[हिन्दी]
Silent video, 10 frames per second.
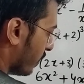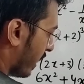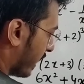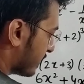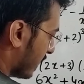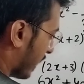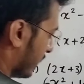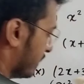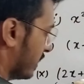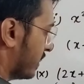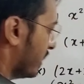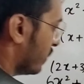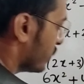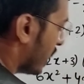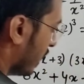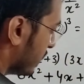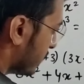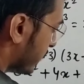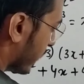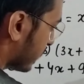तो एक्स लगा दीजिए थ्री टू ज़ा
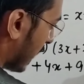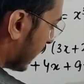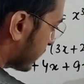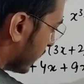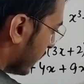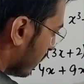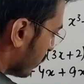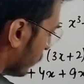सिक्स एक्स नहीं है